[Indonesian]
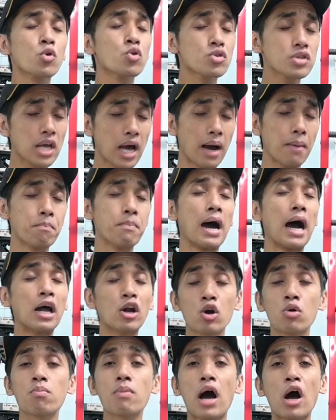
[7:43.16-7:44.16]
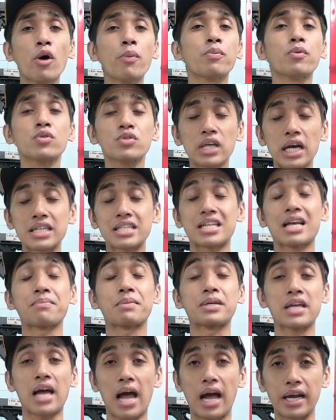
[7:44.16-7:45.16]
punya, baru mau punya
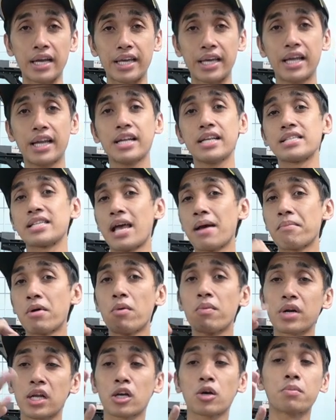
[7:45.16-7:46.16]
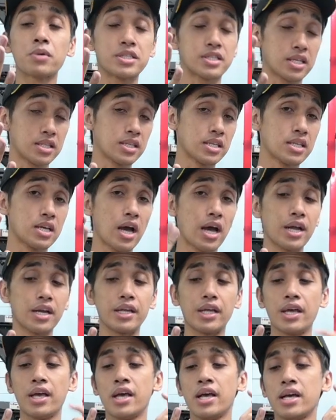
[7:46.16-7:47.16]
senapan angin, saya mau merekomendasikan tiga
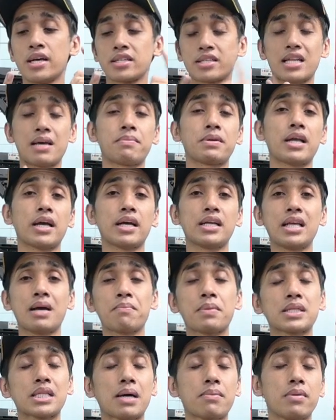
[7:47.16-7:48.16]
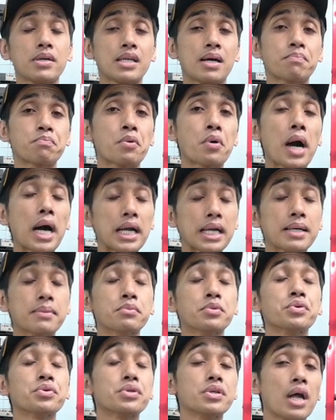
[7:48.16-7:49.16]
ini. Senapan angin yang pertama yang paling
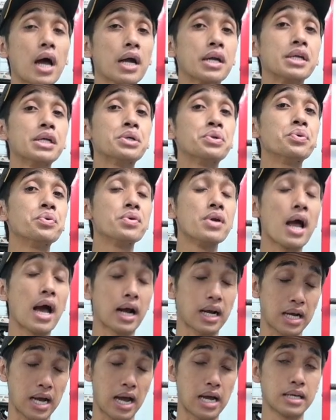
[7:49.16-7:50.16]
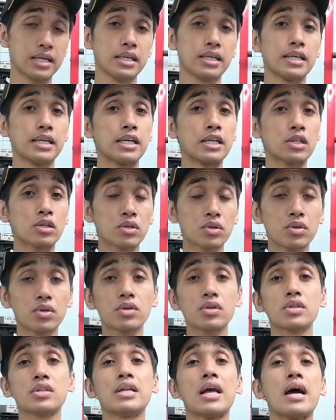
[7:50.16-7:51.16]
mudah digunakan
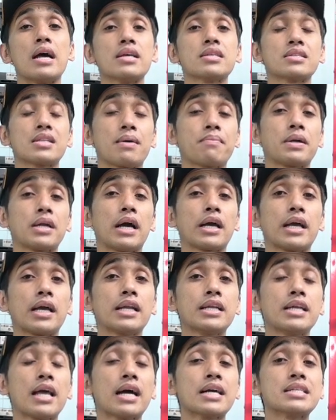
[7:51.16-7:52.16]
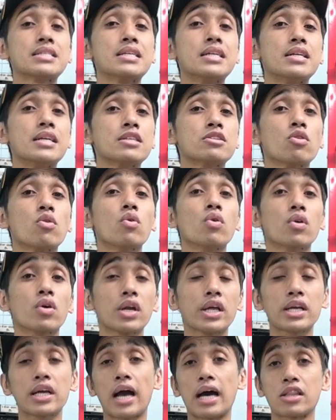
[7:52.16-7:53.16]
itu dari senapan angin yang jenis
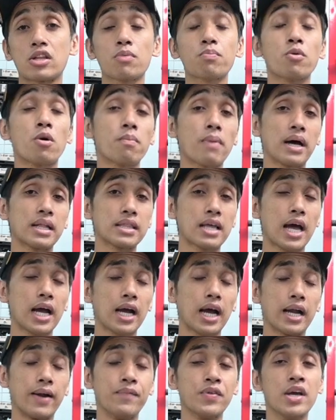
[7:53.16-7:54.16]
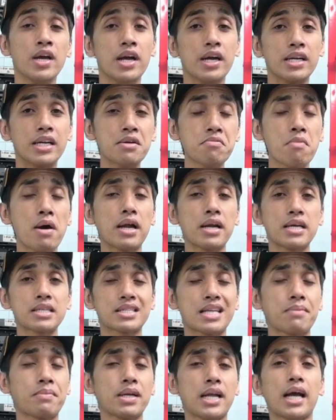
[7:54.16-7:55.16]
uklik atau pompa tangan. Di mana
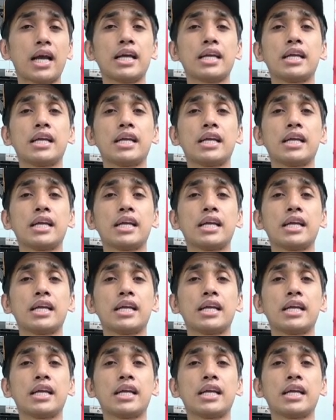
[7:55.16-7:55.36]
senapan